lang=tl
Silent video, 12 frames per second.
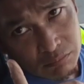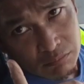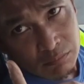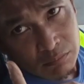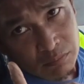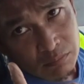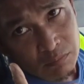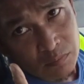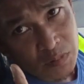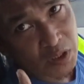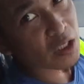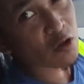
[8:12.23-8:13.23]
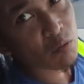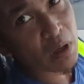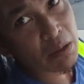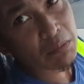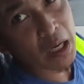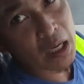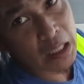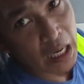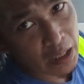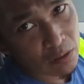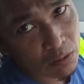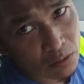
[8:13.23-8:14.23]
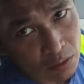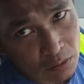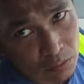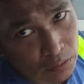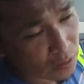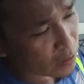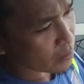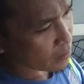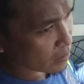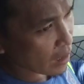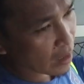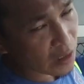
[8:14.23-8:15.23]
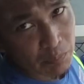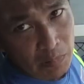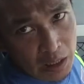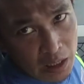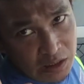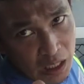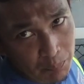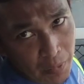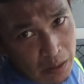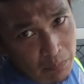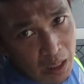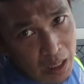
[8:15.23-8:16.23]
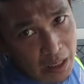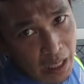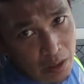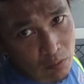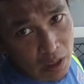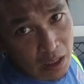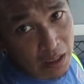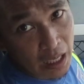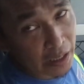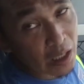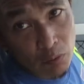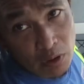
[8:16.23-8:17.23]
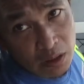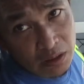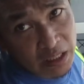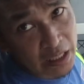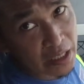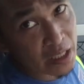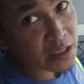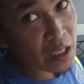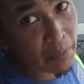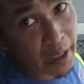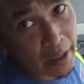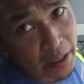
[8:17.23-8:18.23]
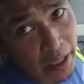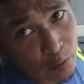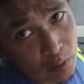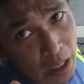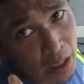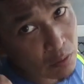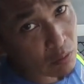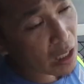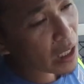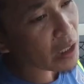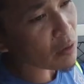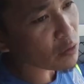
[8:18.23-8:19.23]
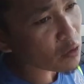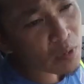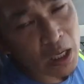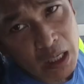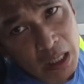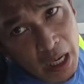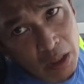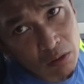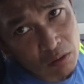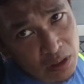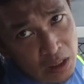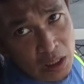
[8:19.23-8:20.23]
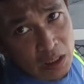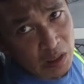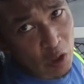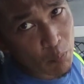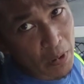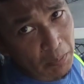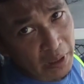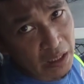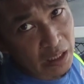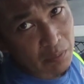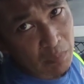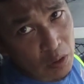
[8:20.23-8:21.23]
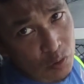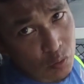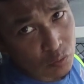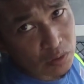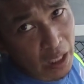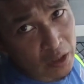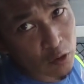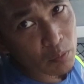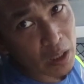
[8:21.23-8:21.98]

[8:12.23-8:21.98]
man mga ka-idol no sa akin mga kasakpan mga ka-idol ay lagi akong dinadasal mga ka-idol araw-araw no mga ka-idol na upang magiging malusog tayo mga ka-idol at